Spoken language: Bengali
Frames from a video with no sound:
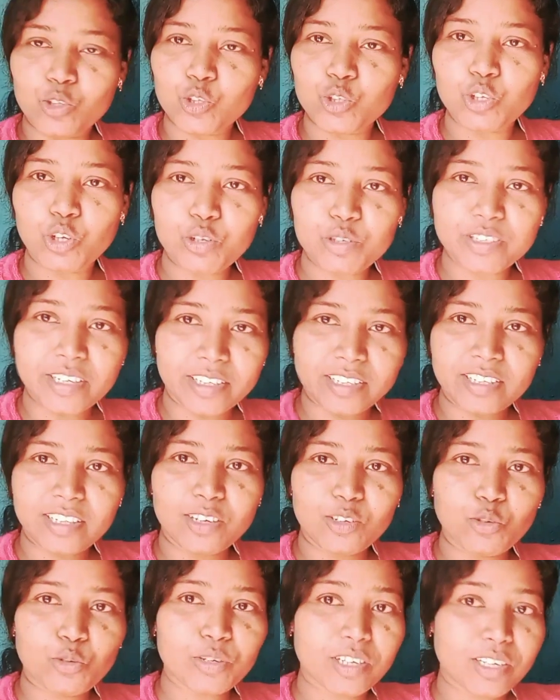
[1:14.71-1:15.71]
তো চলো সাথে
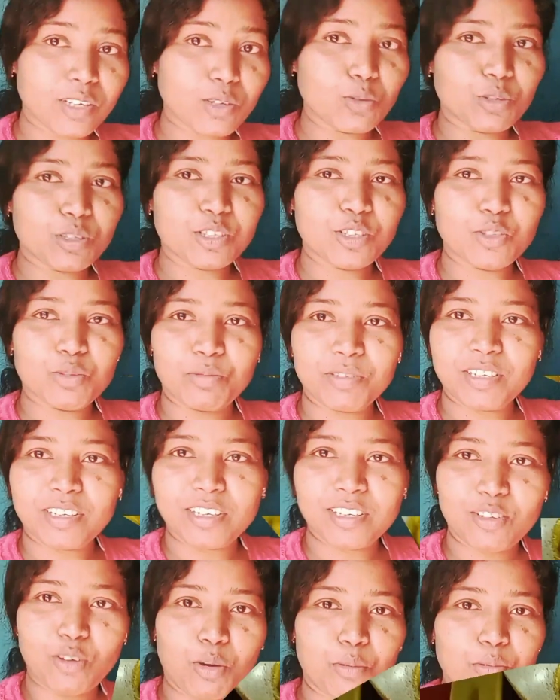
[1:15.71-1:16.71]
থাকো কি কি করছি তোমাদেরকে